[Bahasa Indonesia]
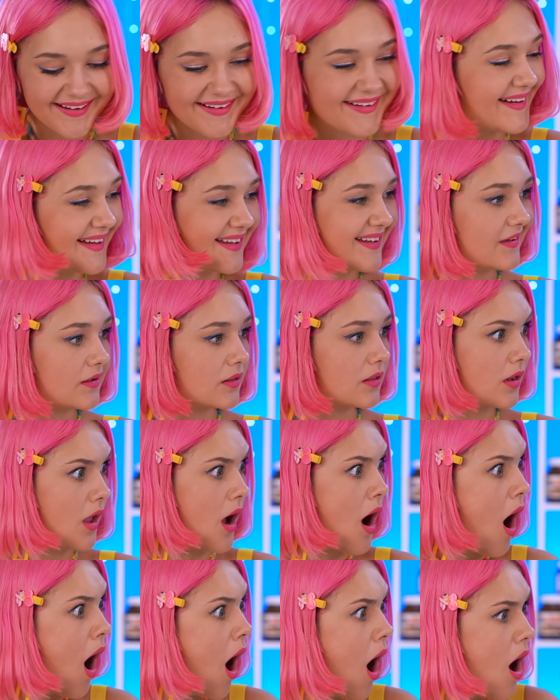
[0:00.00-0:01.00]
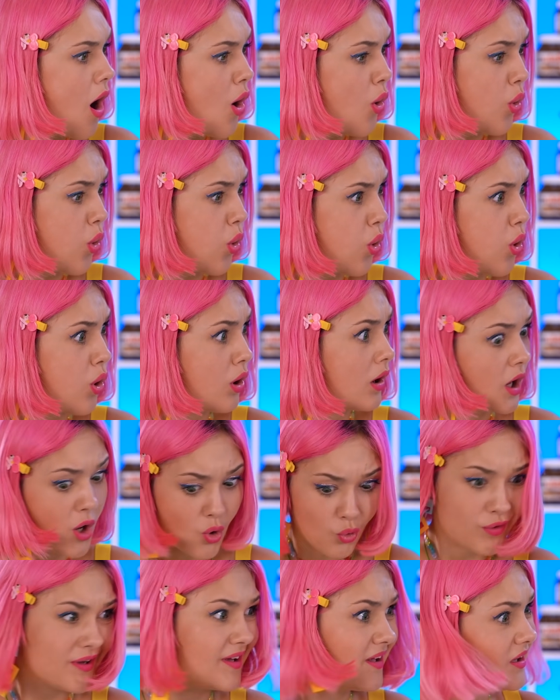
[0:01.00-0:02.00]
pekerjaan yang hebat.
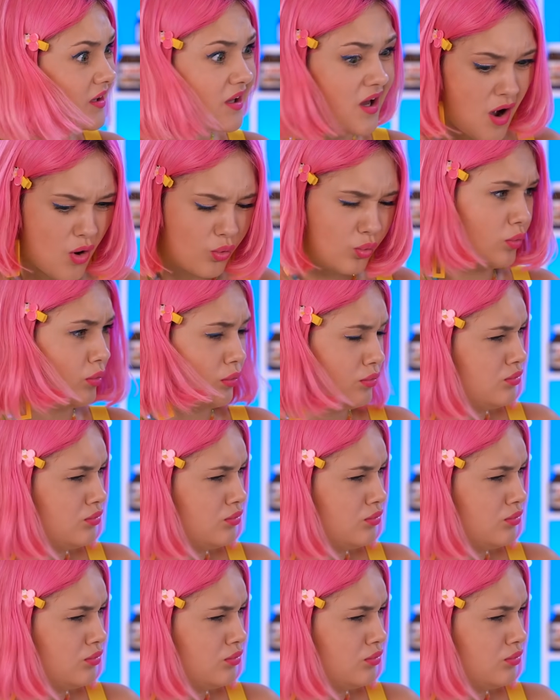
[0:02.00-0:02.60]
Ini satu untuk